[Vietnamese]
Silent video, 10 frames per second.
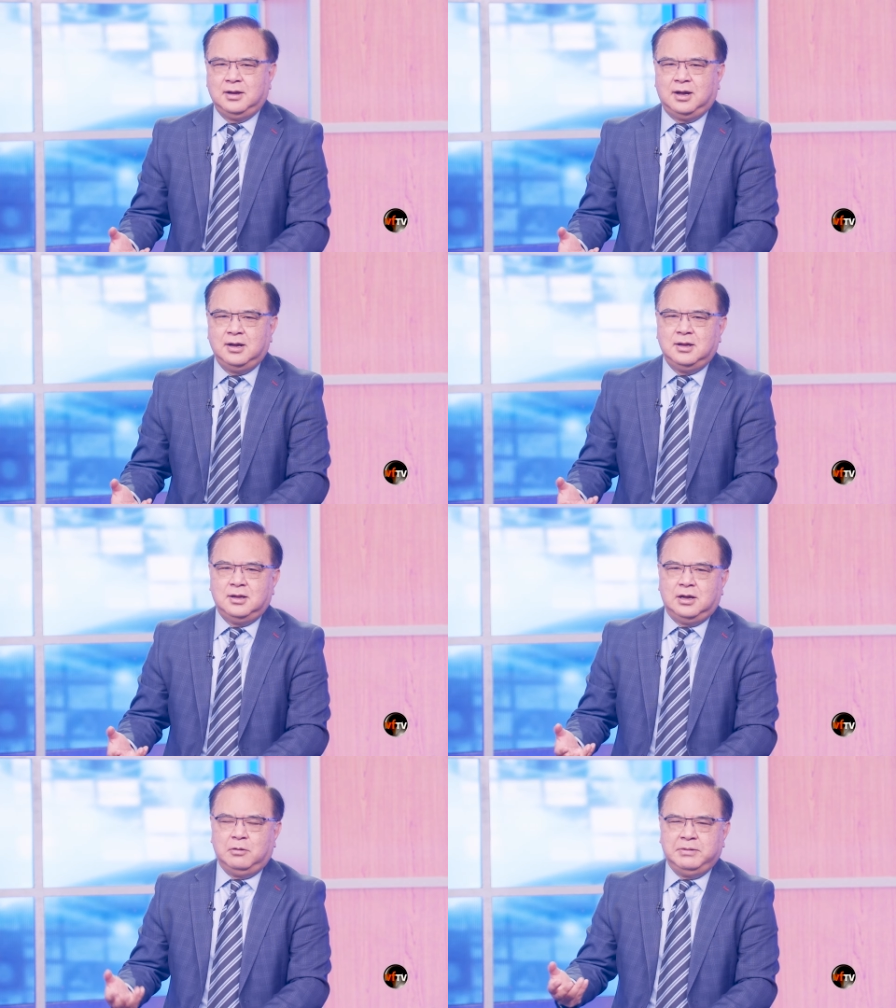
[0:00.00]
À,
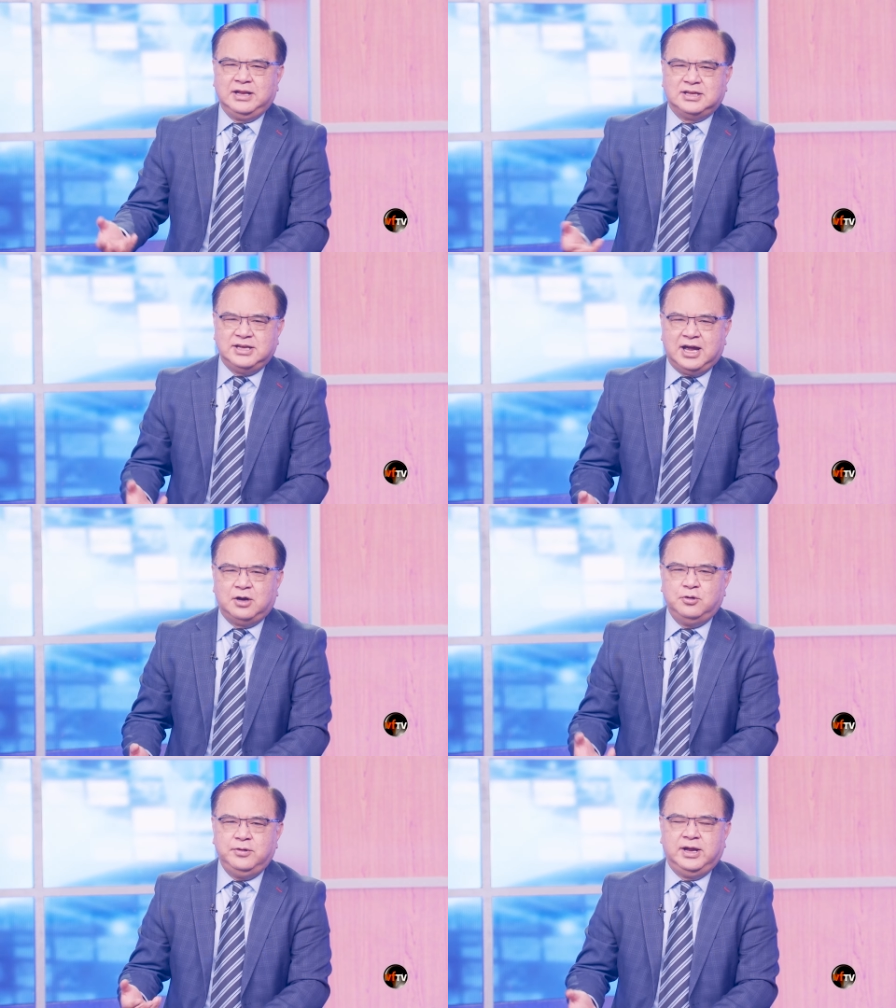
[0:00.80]
ông
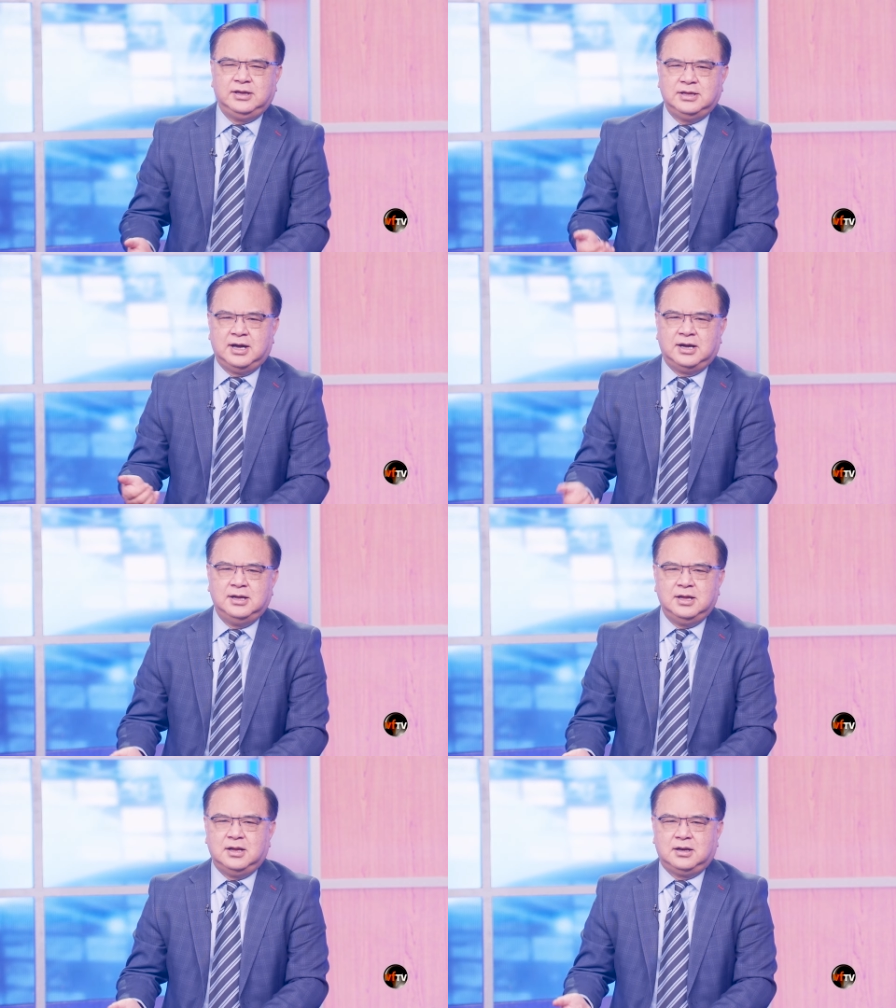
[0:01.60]
Netanyahu hiện giờ
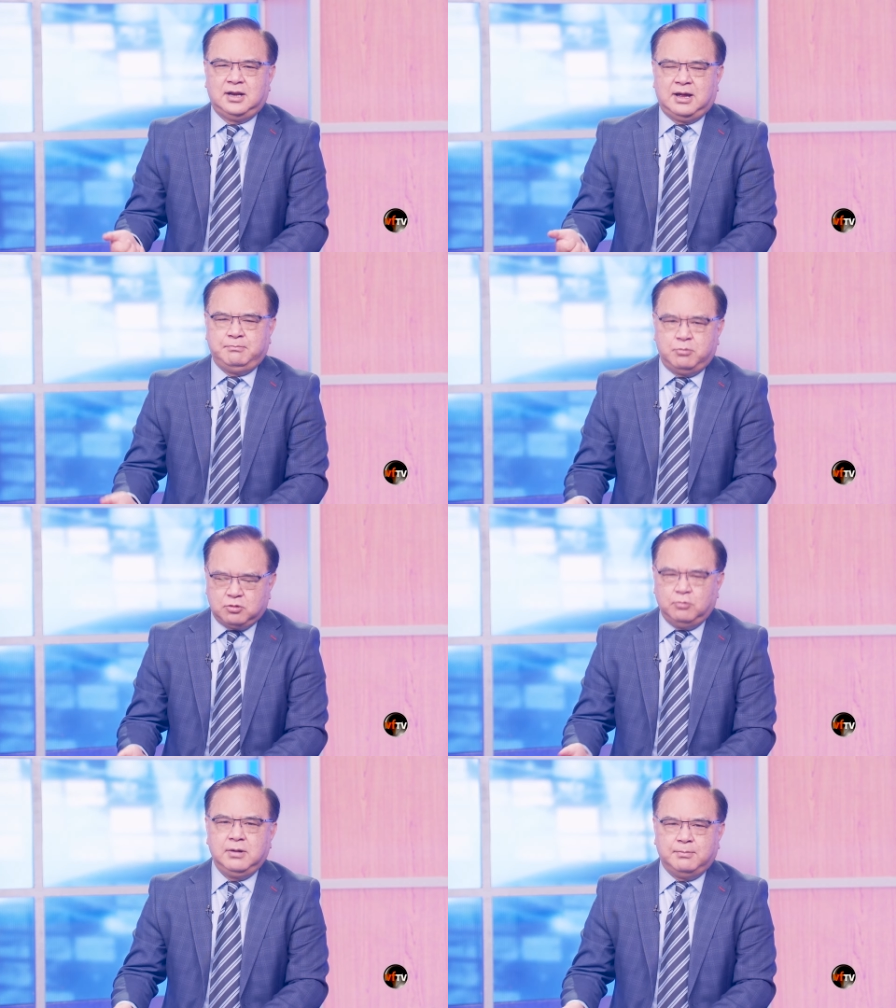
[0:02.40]
là
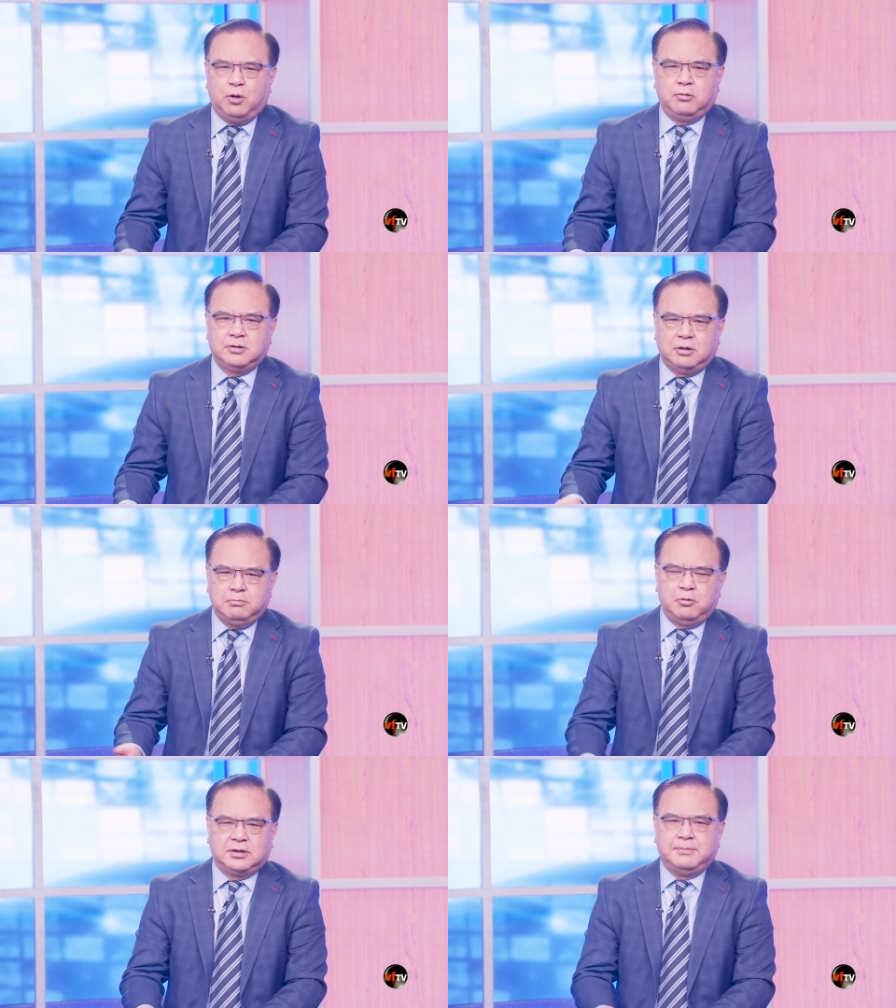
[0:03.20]
cũng là một
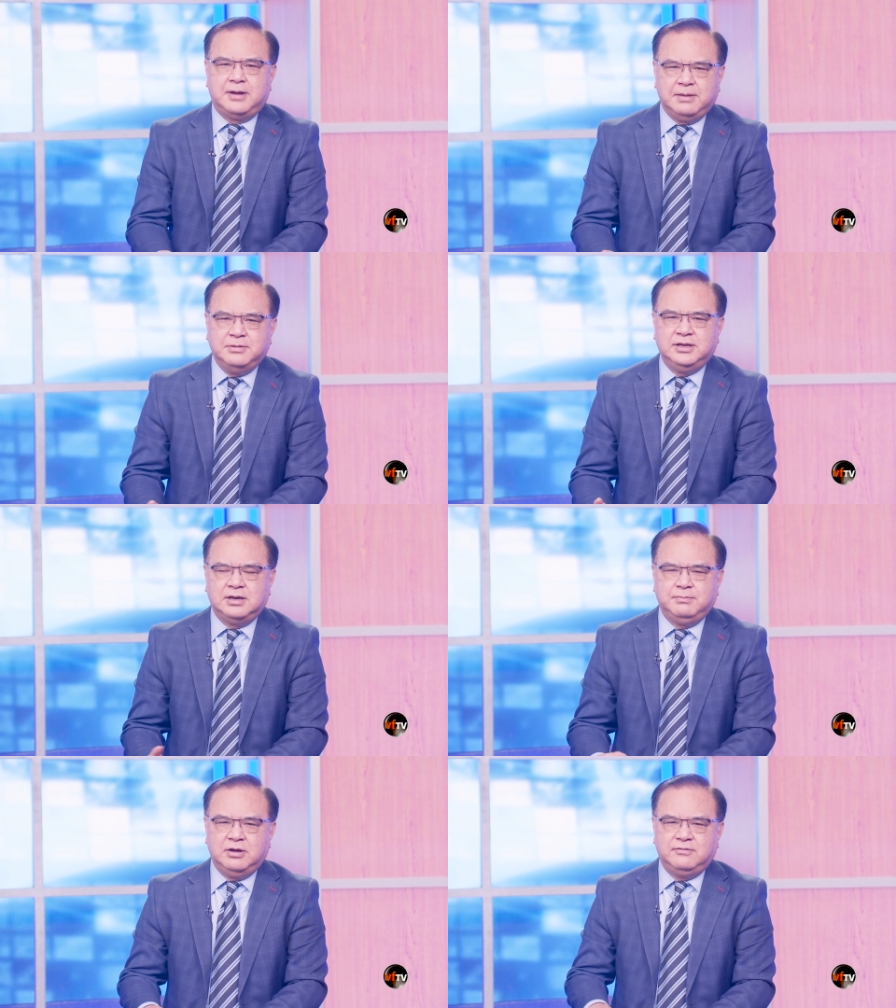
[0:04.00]
trong 120
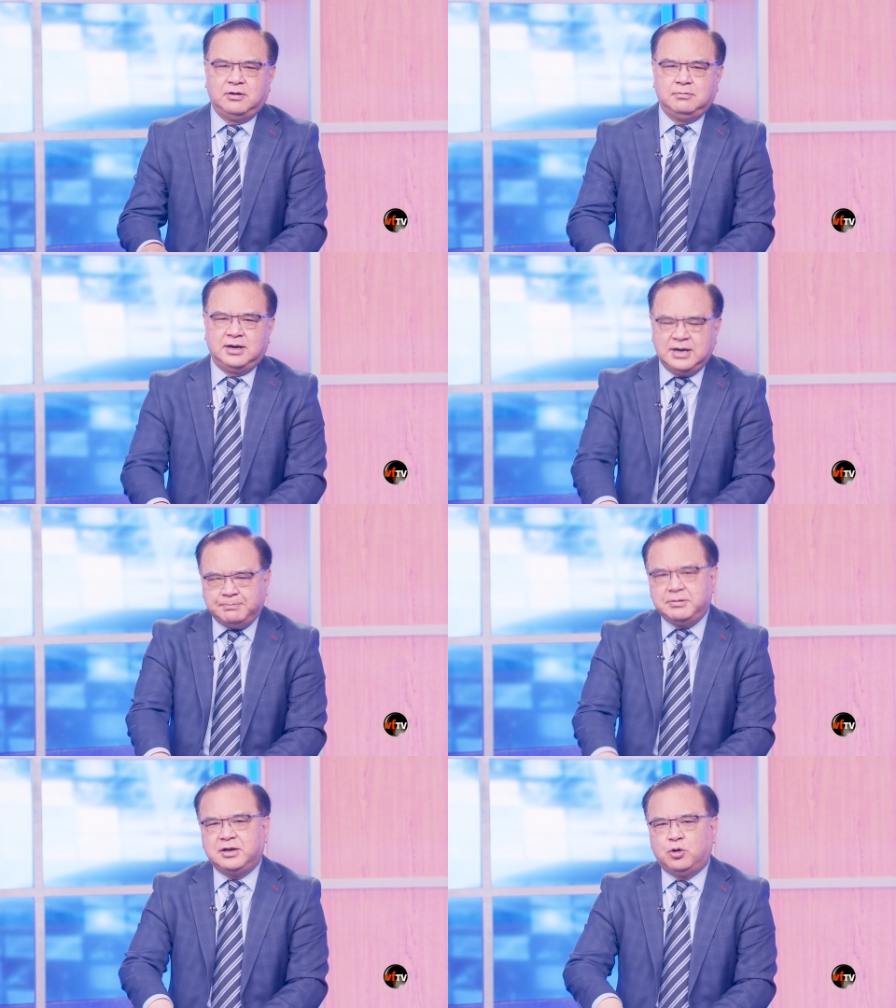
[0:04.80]
dân biểu và ông đã
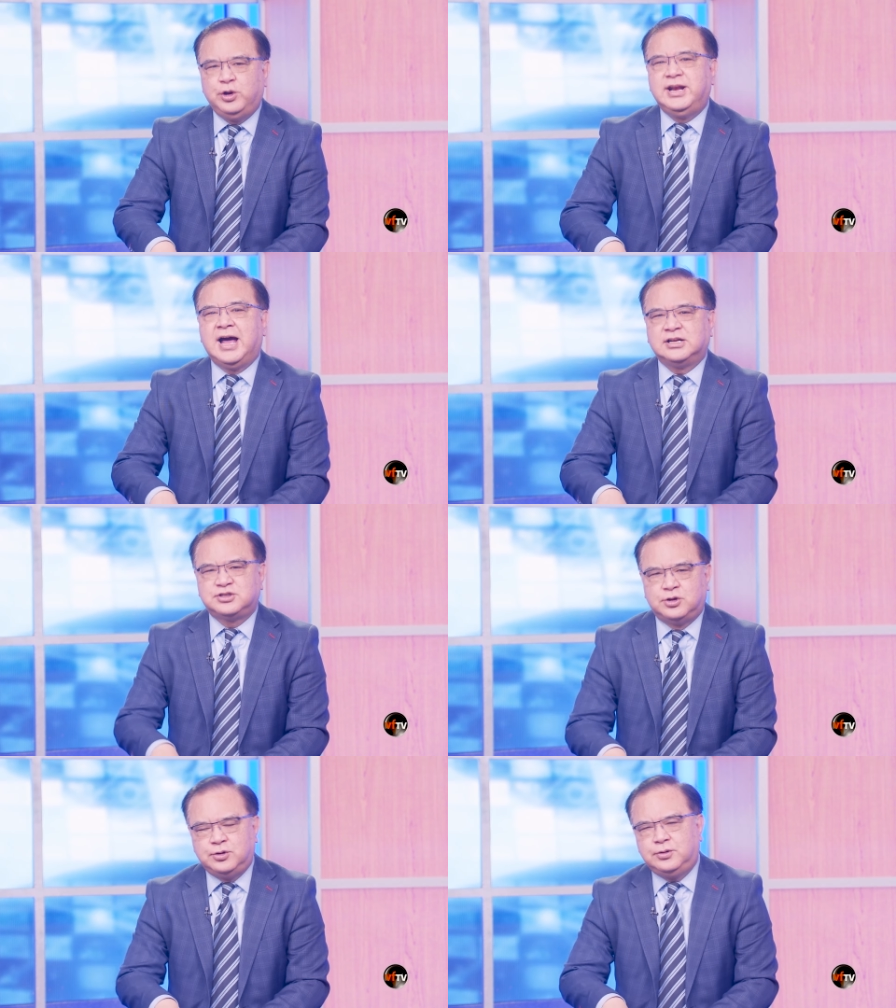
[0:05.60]
nắm cái khối đa
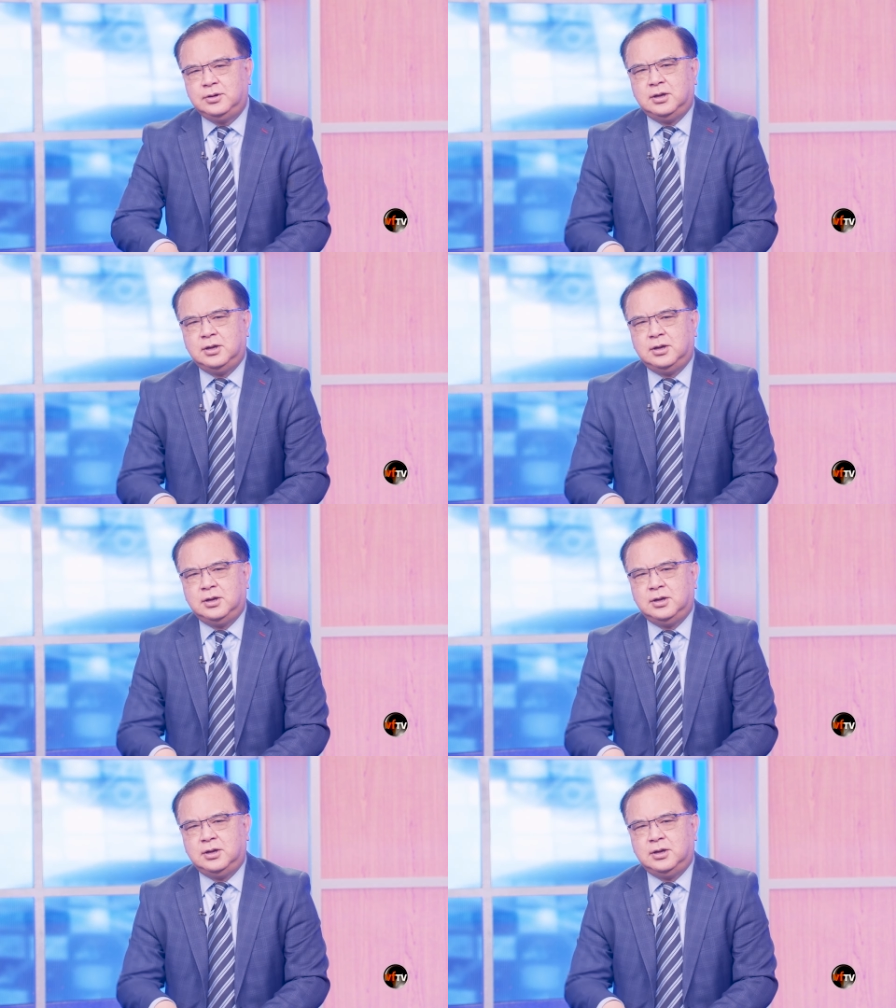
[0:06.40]
số